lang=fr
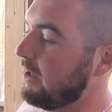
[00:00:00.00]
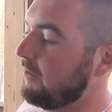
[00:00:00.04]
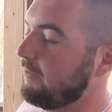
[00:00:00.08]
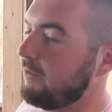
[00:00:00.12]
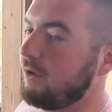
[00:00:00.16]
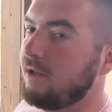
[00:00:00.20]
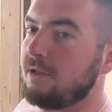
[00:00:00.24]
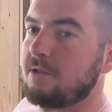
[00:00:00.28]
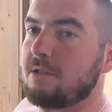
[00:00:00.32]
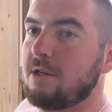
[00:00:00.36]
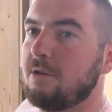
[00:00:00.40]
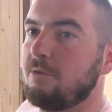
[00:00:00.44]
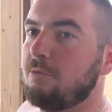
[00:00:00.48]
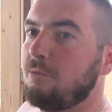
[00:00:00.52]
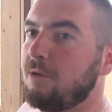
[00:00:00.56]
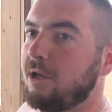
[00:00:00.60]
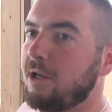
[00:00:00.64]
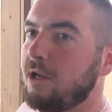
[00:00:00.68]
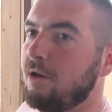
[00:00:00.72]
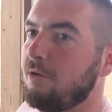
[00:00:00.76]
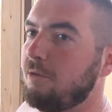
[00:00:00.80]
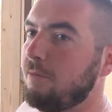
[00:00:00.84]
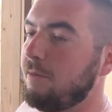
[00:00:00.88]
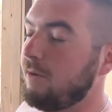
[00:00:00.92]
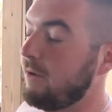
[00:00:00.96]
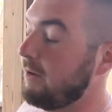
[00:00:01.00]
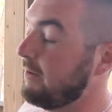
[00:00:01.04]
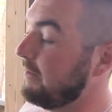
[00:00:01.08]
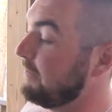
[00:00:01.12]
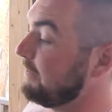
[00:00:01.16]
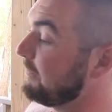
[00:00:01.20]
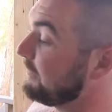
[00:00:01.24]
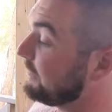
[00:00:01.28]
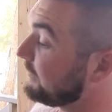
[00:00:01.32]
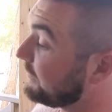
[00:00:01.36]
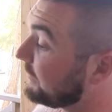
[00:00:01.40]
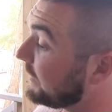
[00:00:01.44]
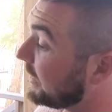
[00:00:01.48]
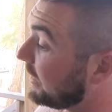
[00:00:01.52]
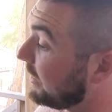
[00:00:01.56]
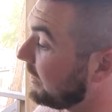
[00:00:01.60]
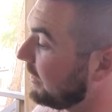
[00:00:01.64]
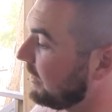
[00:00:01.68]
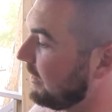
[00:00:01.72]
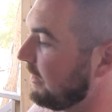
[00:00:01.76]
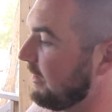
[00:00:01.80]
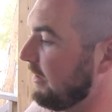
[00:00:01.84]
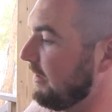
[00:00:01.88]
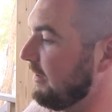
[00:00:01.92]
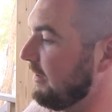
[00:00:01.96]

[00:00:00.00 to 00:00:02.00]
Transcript: la France, elle nous régale pas. Pour hein.